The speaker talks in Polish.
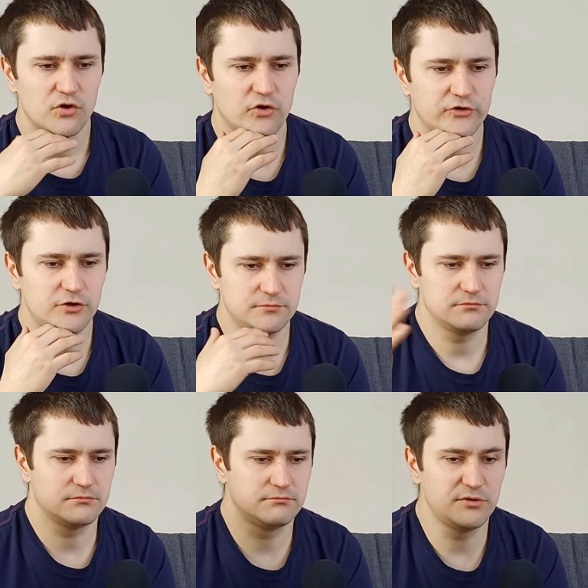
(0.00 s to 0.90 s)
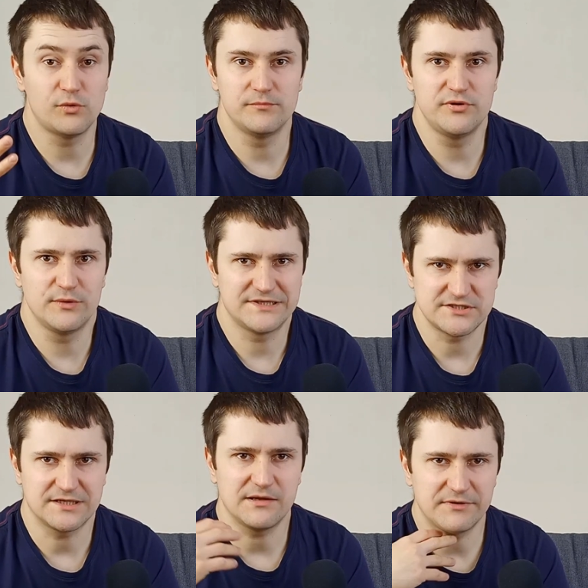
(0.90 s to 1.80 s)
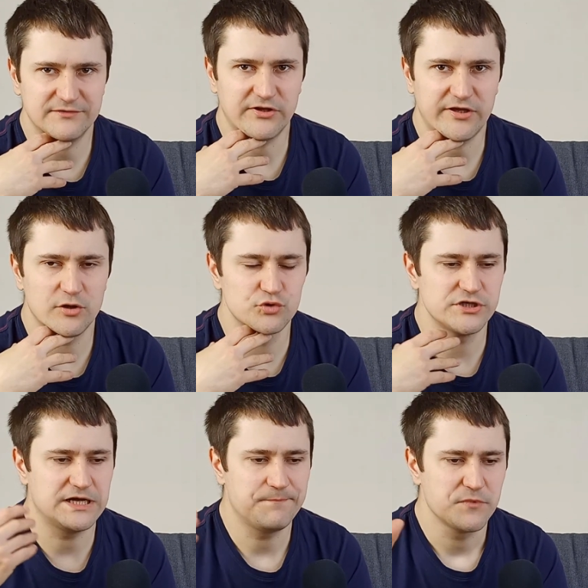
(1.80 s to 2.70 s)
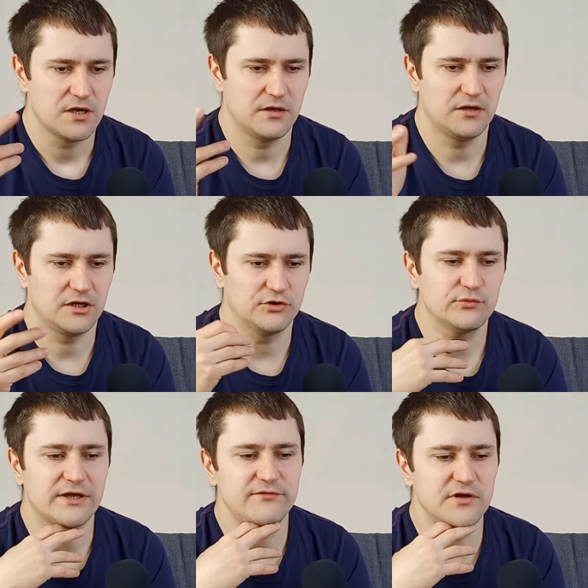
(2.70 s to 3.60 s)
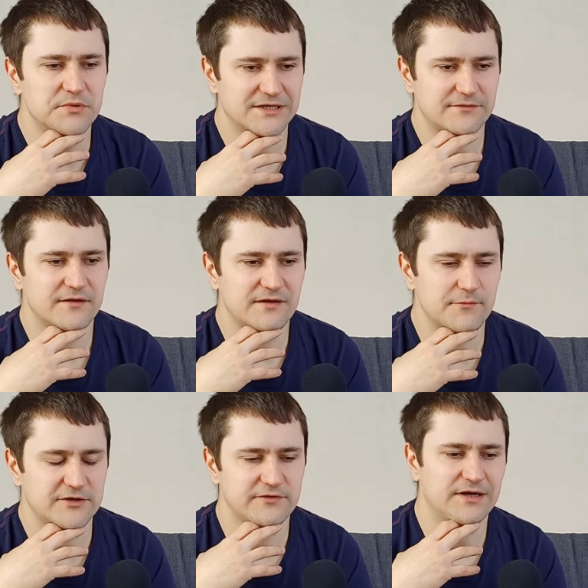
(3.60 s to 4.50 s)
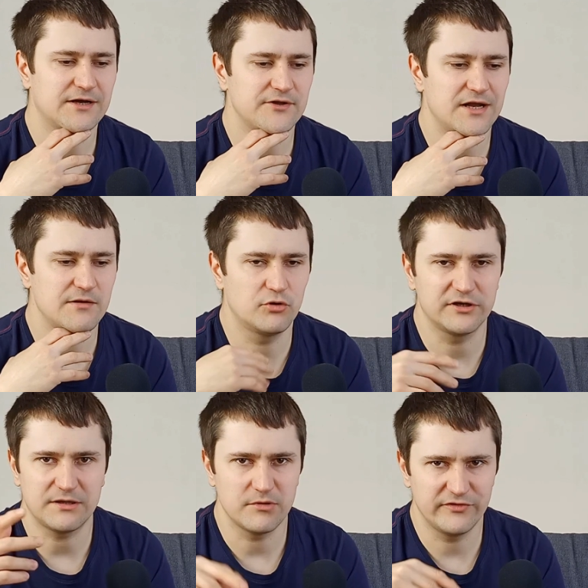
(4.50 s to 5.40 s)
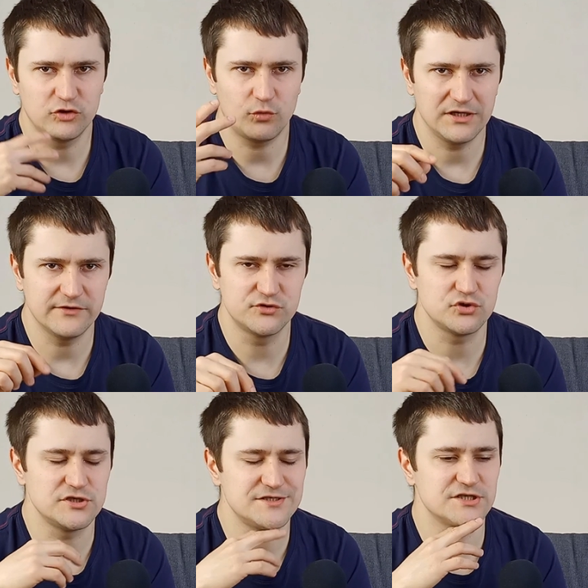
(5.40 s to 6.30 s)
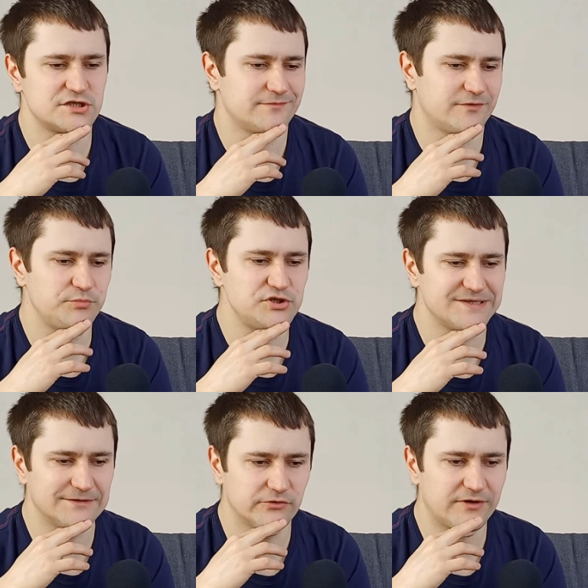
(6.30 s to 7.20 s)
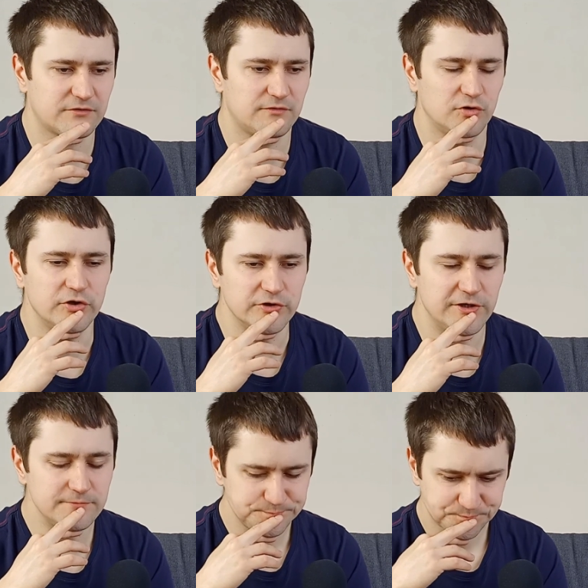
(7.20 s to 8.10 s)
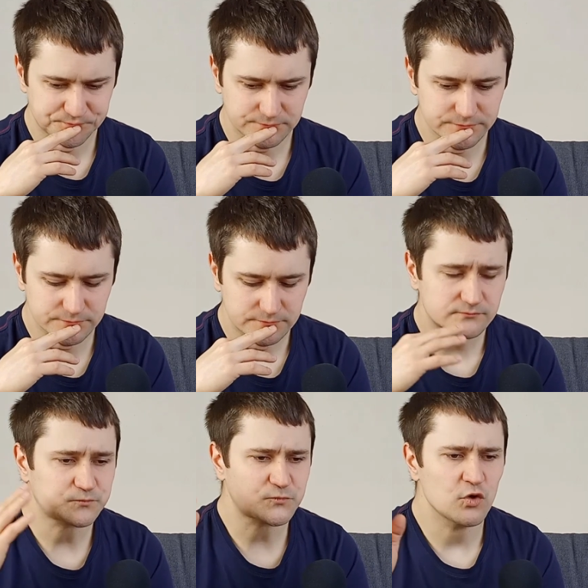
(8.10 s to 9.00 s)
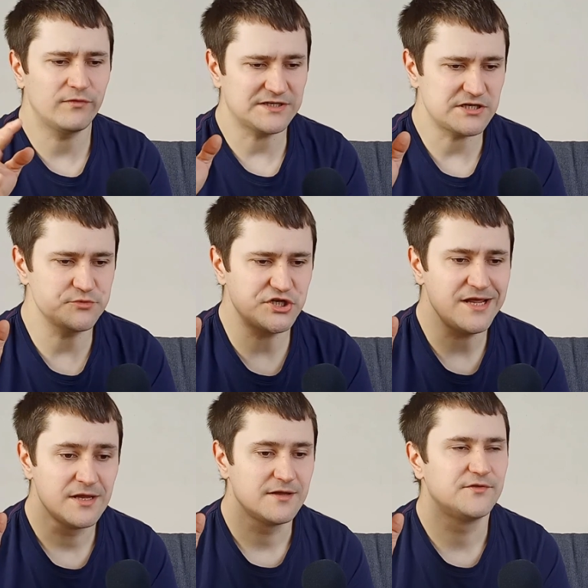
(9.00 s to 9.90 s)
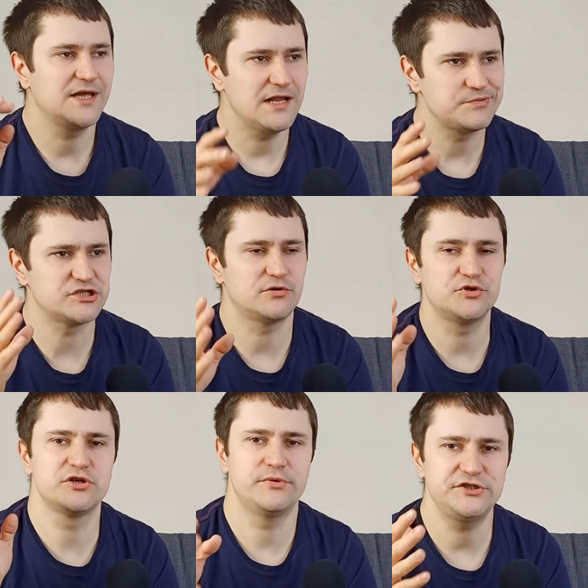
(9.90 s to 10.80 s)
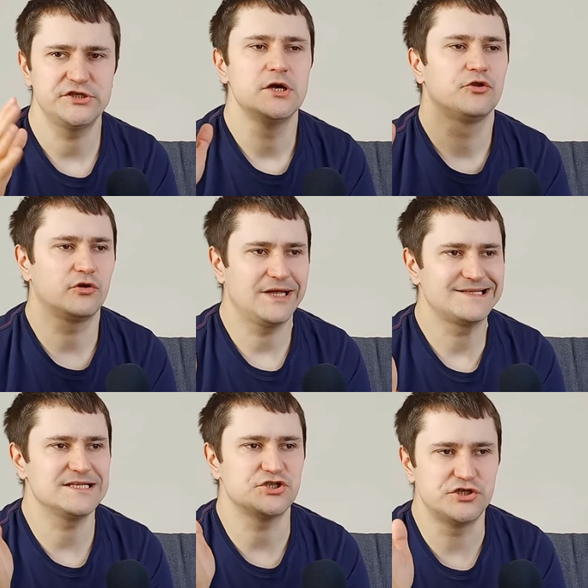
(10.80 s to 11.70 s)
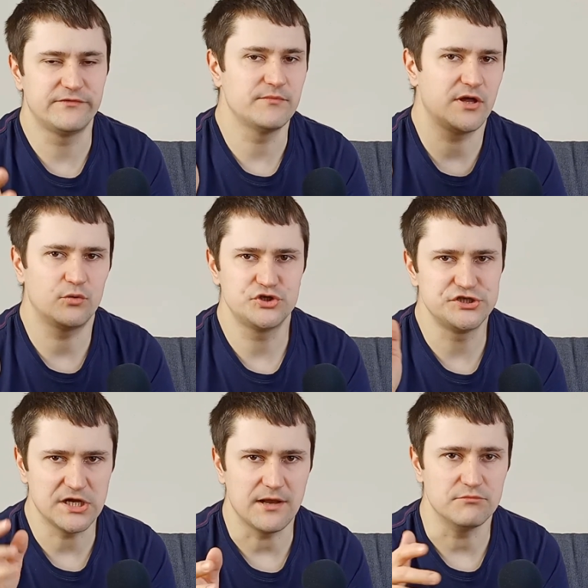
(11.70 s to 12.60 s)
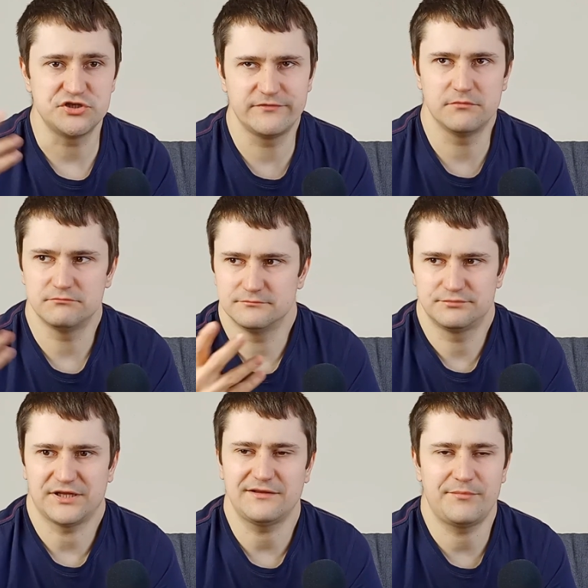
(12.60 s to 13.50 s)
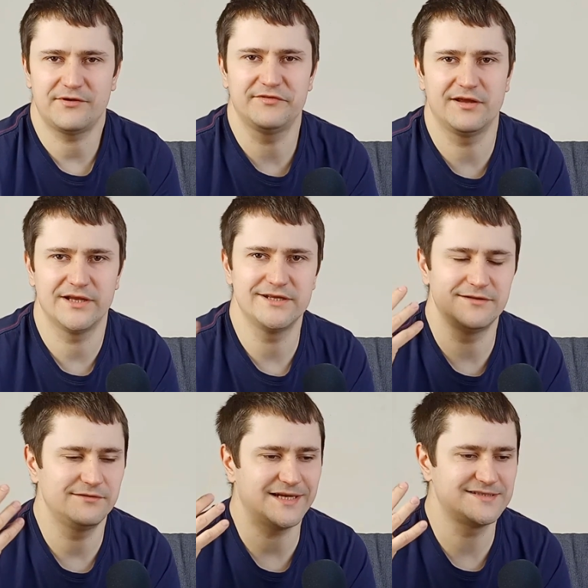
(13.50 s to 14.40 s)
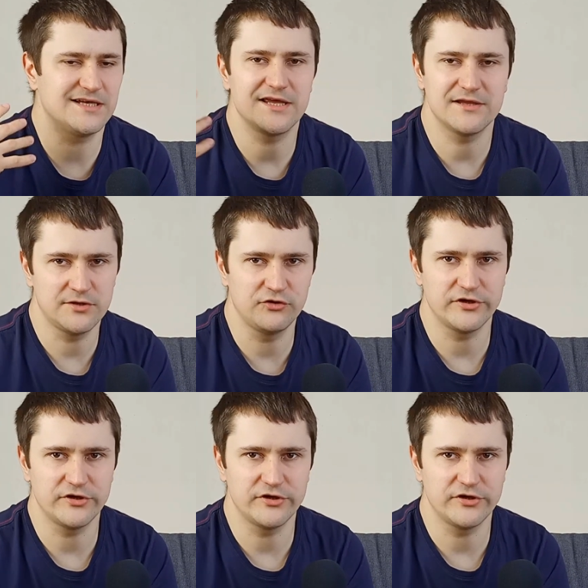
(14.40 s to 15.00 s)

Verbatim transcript: no to było, były też tak naprawdę takie różne e, tutaj filmy na ten temat na kanale, mogę tam ewentualnie wrzucić jeszcze w opisie dodatkowo linki. Uważam, że najlepsze co może być, to lekcja z żywym nauczycielem, żywym tak naprawdę lekcja jeden